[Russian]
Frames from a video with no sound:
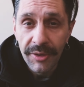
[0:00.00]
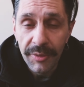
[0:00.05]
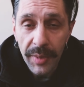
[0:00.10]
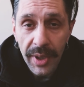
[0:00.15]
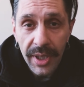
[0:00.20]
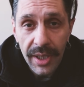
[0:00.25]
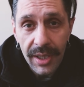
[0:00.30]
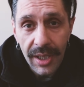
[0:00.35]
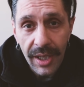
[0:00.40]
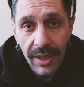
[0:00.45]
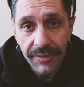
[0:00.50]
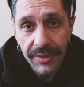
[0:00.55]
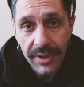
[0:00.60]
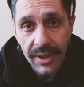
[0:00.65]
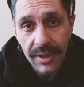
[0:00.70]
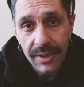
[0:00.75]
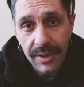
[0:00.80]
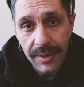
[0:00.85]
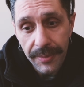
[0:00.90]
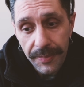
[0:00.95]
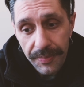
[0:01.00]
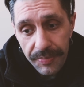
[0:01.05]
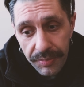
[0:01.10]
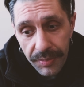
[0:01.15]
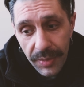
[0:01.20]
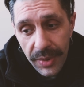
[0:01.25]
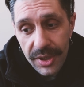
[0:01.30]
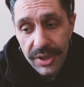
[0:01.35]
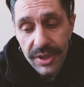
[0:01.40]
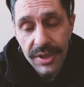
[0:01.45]
в моей лавке
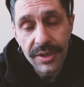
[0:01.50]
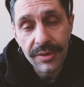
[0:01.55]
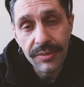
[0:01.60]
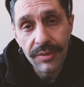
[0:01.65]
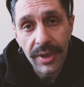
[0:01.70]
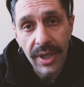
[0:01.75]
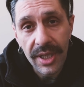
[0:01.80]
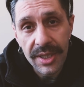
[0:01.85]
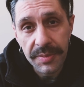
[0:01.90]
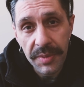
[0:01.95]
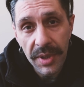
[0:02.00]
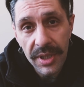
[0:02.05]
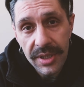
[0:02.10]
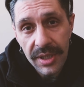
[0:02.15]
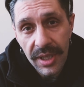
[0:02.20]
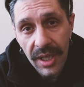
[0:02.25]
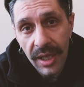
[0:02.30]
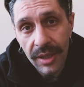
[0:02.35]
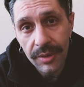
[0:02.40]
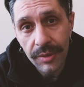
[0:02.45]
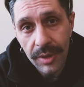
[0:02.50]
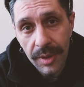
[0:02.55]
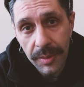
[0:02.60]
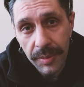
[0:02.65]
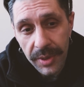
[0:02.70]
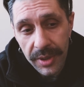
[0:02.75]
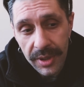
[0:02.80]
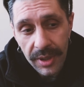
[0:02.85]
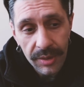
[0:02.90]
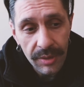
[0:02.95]
большинство косметики, которая
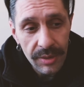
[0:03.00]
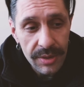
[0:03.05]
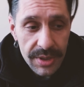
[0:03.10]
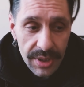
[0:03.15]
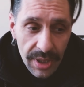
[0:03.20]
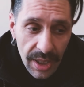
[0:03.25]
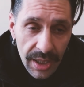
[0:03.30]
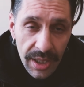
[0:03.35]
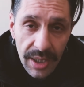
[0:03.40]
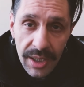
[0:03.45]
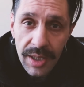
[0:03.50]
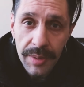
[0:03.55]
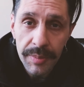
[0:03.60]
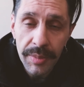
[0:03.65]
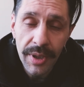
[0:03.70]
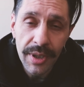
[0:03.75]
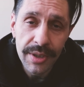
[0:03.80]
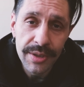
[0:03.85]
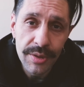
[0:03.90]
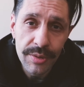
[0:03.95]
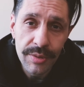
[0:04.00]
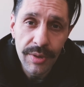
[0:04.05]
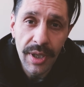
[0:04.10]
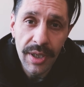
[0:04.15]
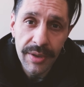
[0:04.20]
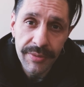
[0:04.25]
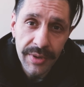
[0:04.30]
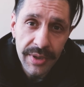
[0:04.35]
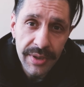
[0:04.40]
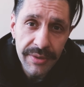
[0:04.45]
продается, каких-либо
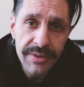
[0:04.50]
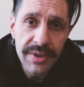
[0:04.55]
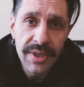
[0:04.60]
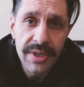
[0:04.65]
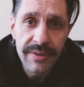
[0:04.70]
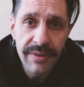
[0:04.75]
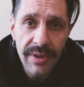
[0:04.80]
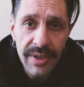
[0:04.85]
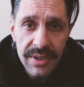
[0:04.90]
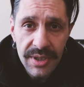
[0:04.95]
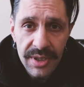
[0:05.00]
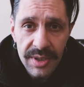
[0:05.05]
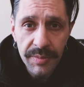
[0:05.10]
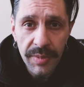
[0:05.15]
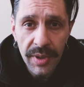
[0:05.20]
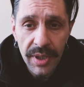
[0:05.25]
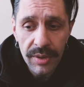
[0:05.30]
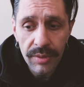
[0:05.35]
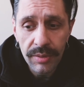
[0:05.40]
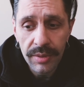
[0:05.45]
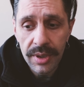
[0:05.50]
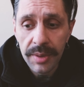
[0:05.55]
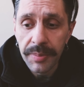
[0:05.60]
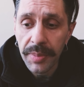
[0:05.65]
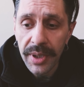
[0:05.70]
аксессуаров, они все связаны с бородой.